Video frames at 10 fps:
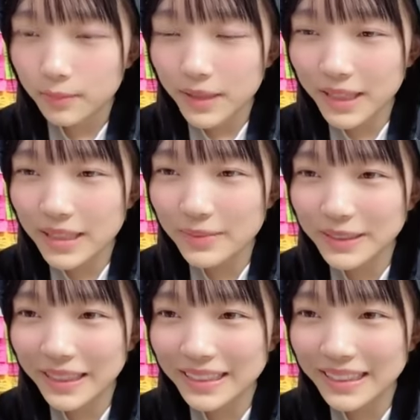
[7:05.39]
マイキーも
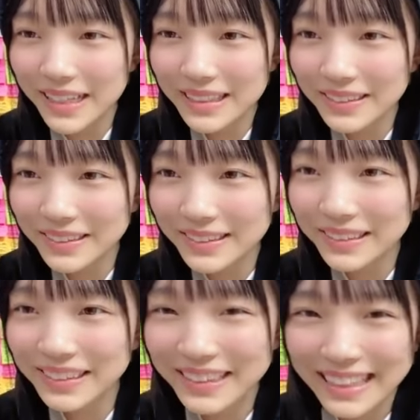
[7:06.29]
シャカシャカって言って
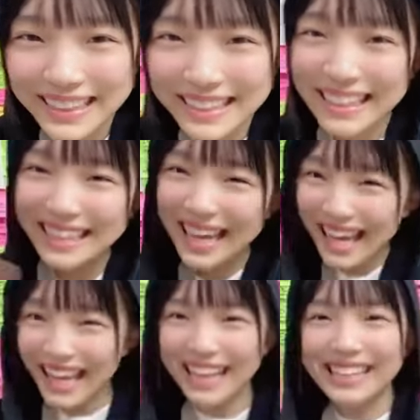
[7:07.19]
るやっ
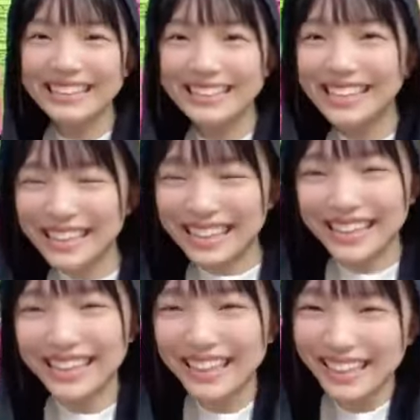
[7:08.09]

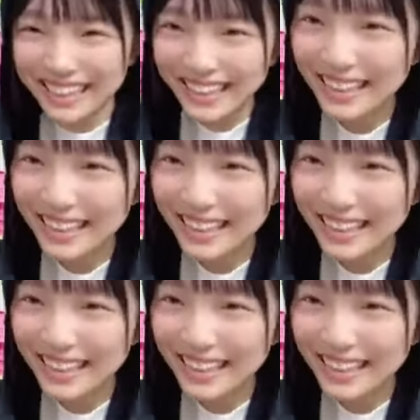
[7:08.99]
たー一緒